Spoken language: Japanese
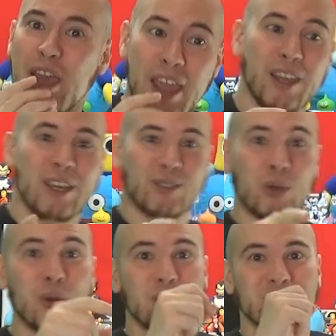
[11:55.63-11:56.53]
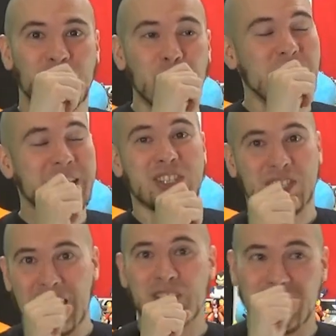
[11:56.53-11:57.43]
えそのそのネタ
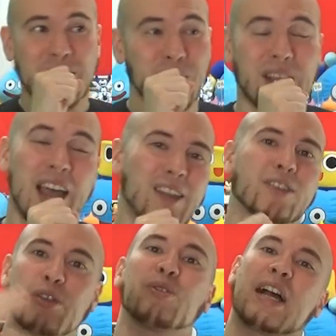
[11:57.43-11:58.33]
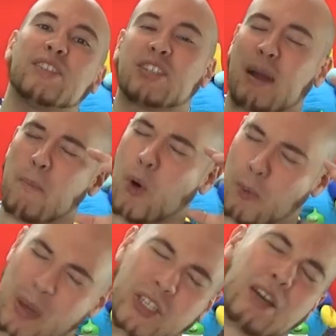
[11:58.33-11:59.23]
使っちゃうのかっていう感じがもう
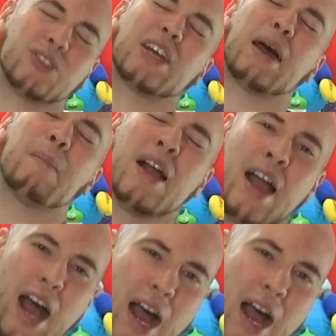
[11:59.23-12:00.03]
めちゃくちゃア